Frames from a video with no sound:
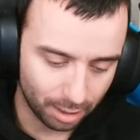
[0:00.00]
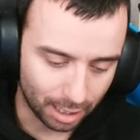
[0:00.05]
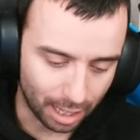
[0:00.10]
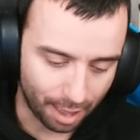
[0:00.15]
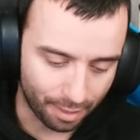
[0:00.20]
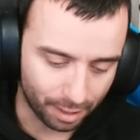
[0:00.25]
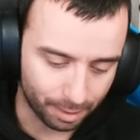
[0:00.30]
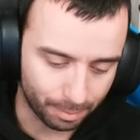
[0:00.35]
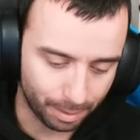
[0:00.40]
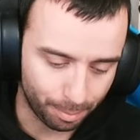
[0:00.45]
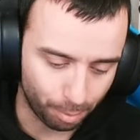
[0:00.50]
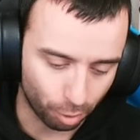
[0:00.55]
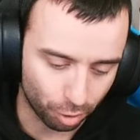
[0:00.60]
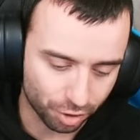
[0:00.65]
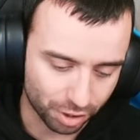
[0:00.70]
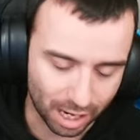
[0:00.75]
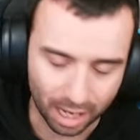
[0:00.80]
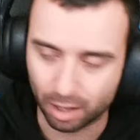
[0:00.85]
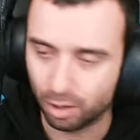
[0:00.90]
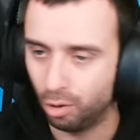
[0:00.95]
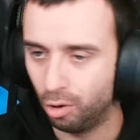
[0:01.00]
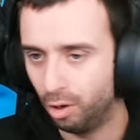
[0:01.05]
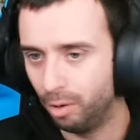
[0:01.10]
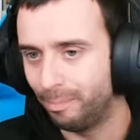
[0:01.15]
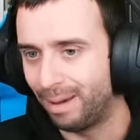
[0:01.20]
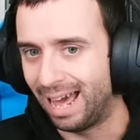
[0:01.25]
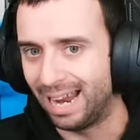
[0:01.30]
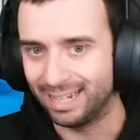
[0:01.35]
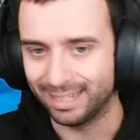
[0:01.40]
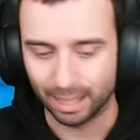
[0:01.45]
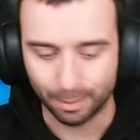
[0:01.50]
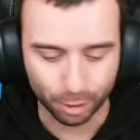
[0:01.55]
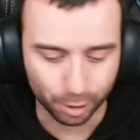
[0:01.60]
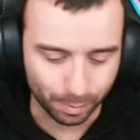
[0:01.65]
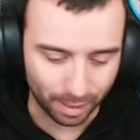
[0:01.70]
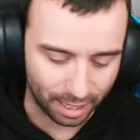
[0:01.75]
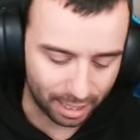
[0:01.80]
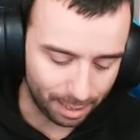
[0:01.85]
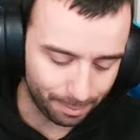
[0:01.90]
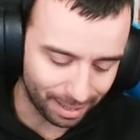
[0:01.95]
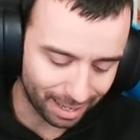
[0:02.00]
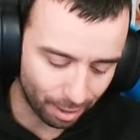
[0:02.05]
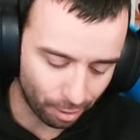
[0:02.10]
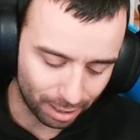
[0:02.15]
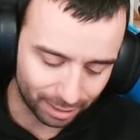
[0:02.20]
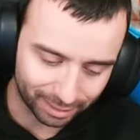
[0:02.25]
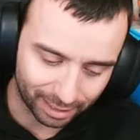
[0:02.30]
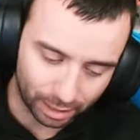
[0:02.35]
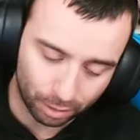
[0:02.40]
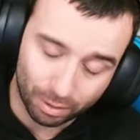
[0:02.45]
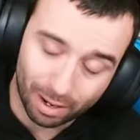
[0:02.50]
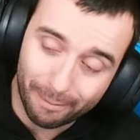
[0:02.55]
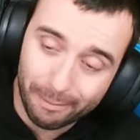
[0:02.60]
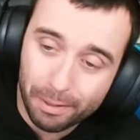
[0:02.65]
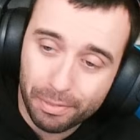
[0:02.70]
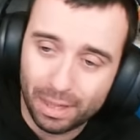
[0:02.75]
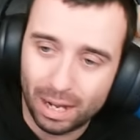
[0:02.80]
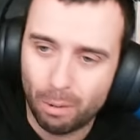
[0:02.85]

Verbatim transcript: A darme por saco. Vale, estamos bien. Le he bajado el ataque una vez.